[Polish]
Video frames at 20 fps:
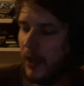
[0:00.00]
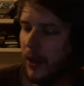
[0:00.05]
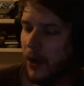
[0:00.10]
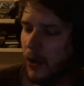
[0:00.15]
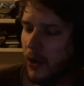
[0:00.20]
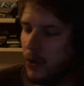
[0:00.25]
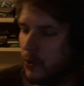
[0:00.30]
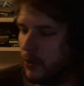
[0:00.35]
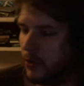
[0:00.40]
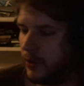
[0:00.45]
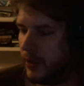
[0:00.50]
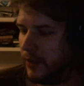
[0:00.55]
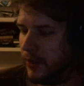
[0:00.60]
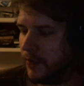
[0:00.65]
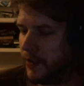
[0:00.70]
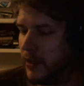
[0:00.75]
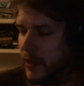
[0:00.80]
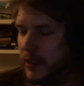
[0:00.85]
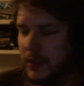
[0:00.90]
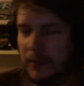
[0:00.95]
Ogólnie. W
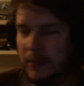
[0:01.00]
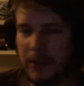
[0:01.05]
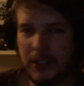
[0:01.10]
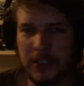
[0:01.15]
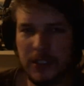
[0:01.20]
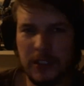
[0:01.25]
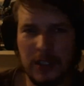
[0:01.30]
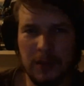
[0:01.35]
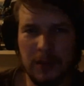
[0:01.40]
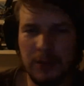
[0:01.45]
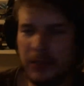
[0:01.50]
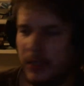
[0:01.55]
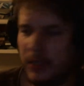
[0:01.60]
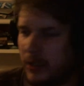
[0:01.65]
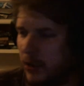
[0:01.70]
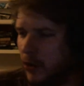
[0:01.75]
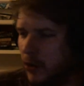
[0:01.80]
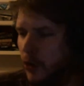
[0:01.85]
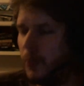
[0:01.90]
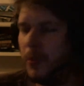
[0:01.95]
każdym razie te
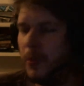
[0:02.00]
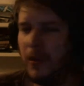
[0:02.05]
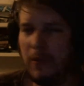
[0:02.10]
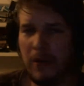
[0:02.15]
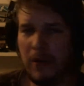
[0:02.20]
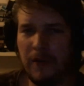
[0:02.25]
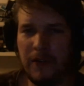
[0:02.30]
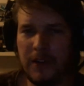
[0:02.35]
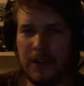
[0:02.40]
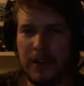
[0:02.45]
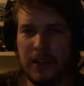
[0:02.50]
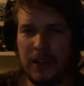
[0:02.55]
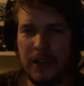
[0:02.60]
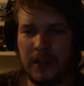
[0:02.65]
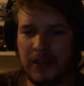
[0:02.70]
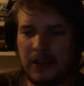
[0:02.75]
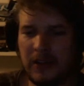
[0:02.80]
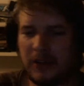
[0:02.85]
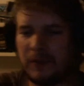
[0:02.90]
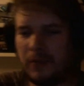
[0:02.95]
butelki kupiłem awaryjnie,
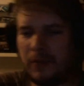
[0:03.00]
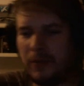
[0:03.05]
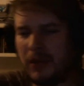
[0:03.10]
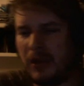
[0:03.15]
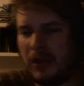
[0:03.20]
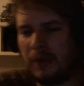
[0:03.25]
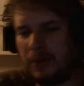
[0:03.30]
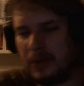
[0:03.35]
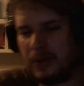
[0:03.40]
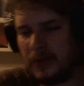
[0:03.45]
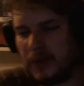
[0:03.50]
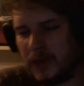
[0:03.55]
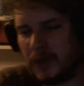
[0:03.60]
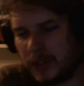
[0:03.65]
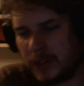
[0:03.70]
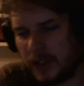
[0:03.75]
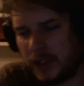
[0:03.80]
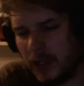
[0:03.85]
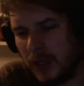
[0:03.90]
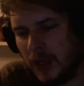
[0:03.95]
tak jak wspomniałem,
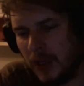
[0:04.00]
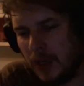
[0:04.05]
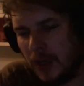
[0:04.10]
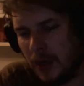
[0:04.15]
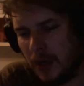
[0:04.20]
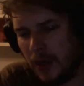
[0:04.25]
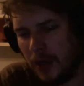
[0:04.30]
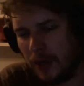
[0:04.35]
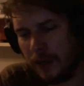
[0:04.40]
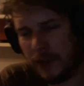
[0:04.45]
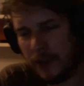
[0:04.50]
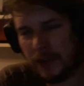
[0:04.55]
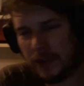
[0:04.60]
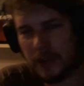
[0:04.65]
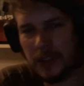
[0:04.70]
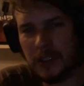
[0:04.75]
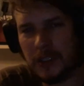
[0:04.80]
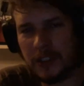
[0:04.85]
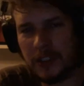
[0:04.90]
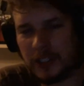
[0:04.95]
ponieważ e, to jest
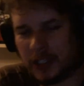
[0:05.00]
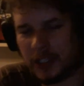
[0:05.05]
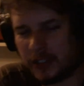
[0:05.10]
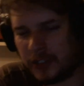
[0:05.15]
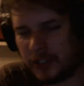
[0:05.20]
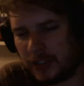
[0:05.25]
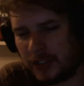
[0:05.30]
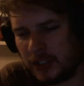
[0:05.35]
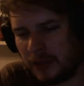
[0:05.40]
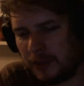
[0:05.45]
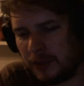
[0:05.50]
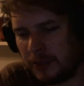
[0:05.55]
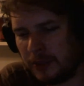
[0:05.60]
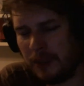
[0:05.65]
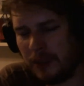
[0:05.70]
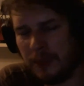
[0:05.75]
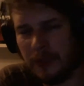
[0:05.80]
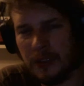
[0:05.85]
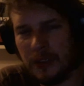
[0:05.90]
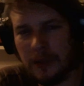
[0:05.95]
kolejna rzecz. Jeżeli
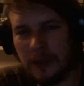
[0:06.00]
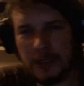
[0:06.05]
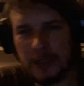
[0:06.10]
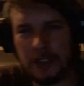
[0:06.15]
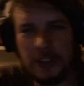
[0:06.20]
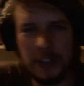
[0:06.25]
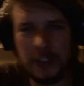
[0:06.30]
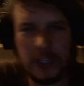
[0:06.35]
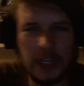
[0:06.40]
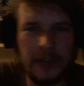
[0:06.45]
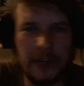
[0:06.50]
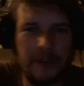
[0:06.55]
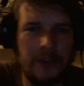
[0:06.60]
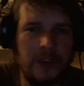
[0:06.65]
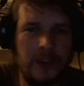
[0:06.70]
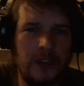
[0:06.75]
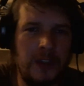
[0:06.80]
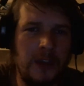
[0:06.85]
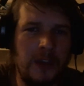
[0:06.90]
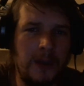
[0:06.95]
byście byli na przykład
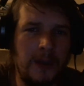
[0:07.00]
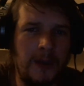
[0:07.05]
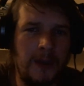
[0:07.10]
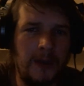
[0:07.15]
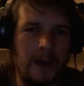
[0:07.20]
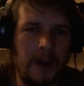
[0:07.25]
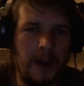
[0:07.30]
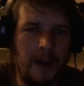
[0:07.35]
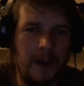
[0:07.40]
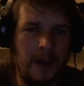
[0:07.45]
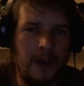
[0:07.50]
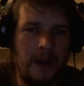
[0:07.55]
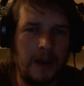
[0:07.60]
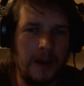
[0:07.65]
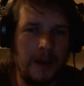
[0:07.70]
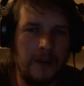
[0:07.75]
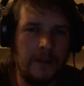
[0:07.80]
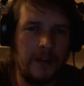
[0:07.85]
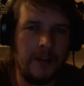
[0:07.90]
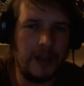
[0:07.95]
ciekawi, e,
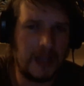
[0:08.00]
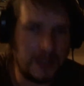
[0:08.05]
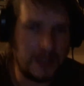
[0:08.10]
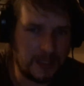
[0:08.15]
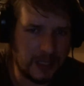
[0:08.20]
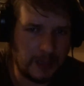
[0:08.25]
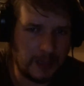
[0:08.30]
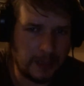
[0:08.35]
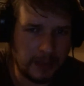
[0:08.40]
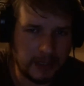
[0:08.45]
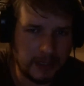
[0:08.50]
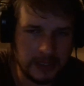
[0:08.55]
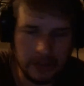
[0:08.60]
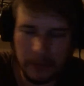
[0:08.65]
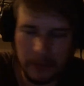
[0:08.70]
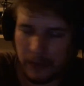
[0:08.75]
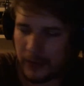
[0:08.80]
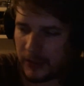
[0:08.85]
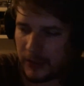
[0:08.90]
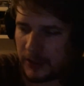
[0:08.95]
w jakich sklepach
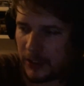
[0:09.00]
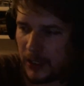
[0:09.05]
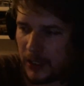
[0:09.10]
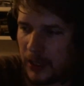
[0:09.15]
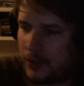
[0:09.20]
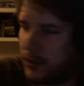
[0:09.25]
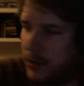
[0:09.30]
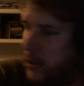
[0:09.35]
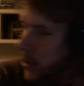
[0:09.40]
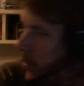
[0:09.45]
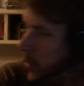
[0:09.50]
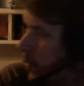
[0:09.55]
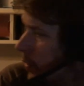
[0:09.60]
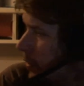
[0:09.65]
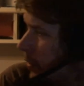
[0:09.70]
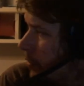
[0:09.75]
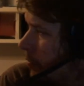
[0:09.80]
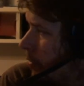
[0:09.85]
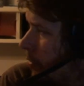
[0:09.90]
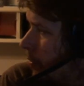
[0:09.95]
zamawiać
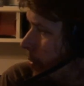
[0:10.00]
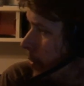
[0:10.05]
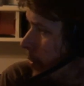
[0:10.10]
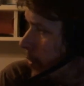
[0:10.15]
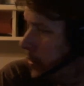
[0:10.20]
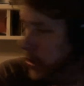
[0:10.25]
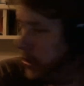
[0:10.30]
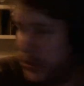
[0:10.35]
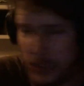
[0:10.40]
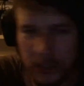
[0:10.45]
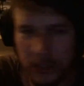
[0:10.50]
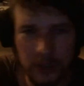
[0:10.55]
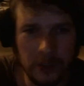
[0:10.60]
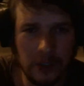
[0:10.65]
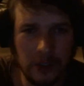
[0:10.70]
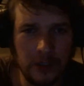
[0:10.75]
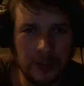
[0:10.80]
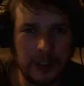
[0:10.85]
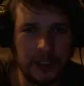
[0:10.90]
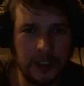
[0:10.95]
artykuły, by produkować
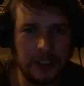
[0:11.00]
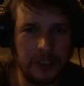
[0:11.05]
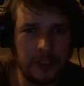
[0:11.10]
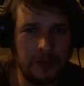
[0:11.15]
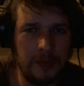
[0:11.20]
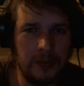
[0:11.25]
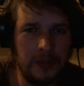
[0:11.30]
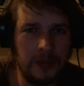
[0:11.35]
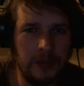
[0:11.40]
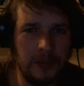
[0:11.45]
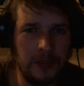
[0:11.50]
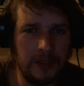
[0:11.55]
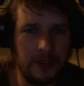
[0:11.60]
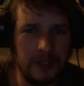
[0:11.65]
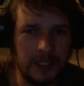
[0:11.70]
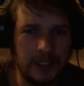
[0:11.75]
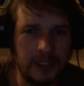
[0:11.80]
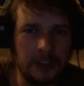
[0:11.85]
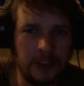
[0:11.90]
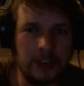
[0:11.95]
alkohol, dajcie mi
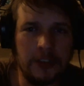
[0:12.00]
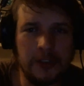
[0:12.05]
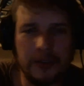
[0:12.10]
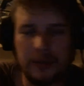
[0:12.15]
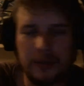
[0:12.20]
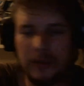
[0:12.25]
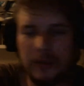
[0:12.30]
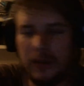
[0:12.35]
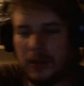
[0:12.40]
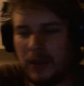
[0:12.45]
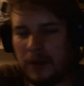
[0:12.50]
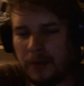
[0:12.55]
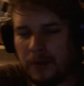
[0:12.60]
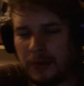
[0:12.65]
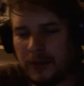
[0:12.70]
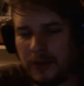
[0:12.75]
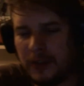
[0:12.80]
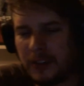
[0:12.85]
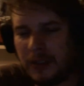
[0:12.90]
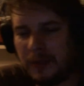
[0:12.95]
znać, e,
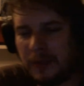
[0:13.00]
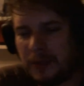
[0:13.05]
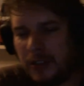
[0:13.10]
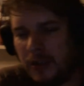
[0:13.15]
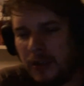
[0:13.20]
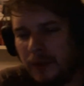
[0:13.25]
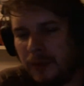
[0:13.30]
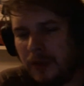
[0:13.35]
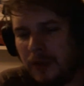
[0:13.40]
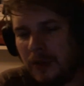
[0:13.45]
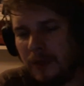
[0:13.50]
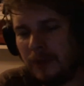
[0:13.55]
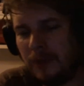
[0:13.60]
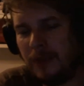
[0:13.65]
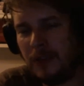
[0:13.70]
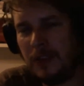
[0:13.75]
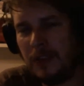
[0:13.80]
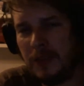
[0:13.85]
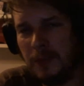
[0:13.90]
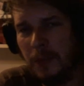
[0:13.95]
ponieważ ja przerobiłem
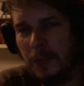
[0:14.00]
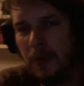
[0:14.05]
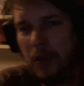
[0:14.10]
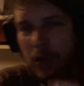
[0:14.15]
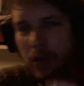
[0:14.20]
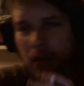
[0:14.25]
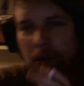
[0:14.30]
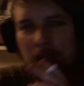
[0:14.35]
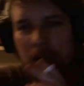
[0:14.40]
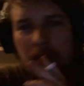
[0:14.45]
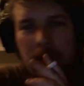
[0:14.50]
ich sporo.